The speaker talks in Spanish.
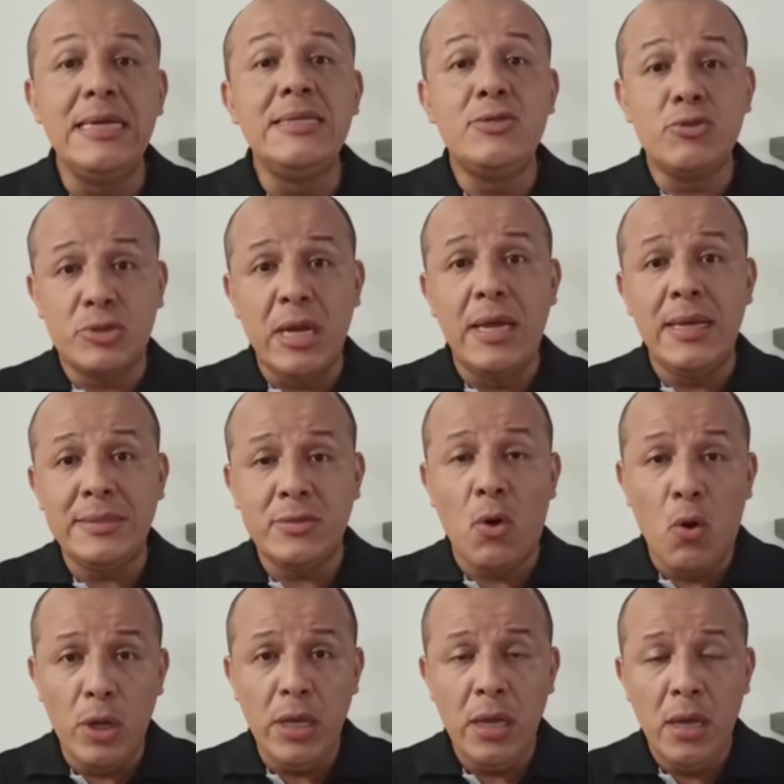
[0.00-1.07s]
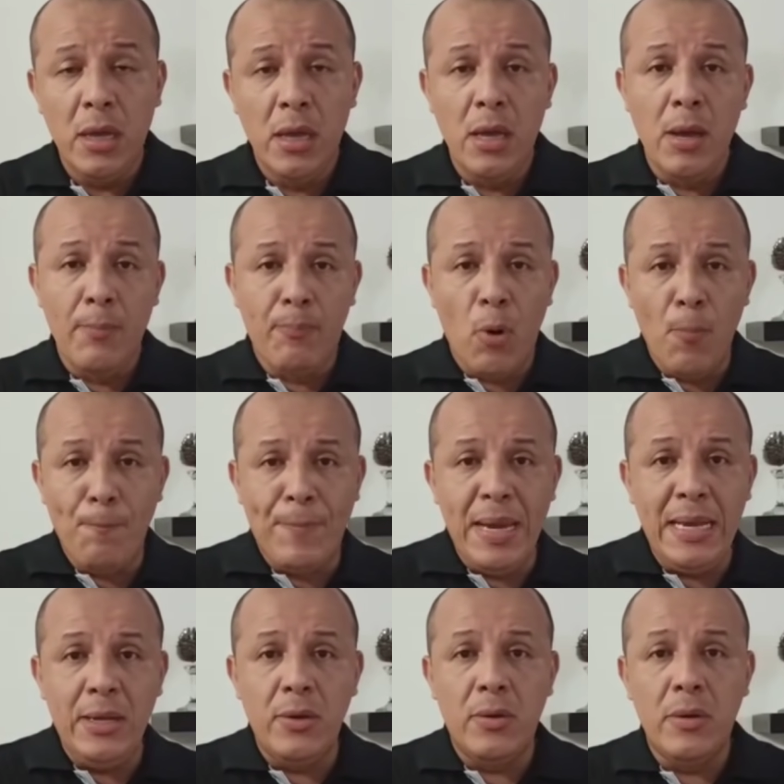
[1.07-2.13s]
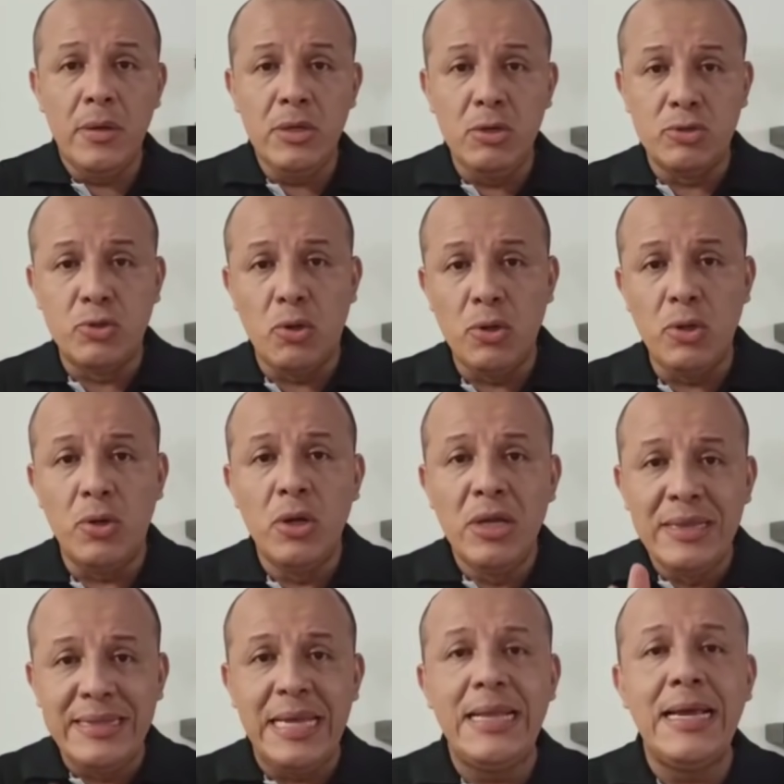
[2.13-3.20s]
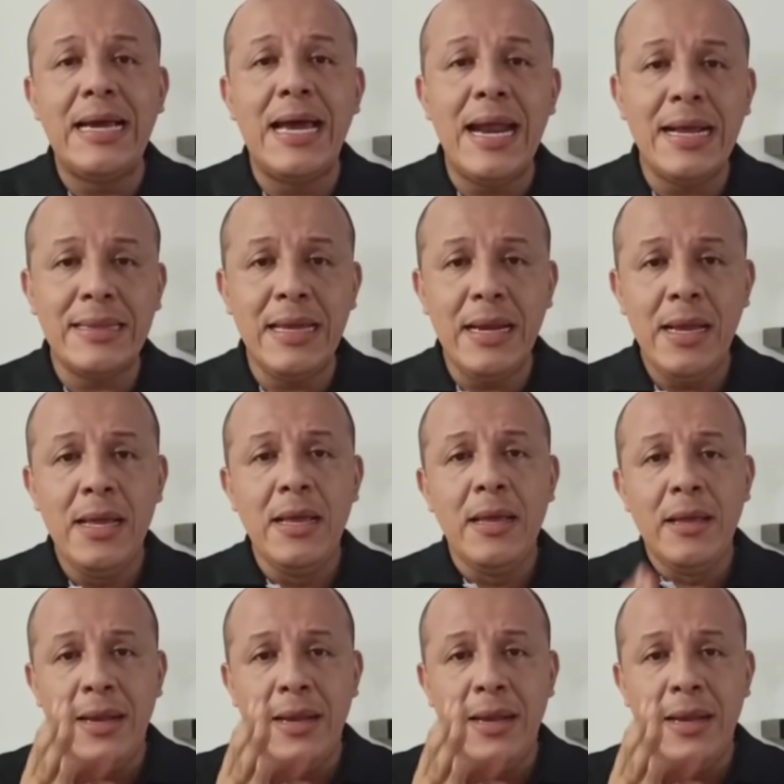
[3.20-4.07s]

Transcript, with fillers: Y si ustedes hoy, Pompilio y Osorio, tienen carácter,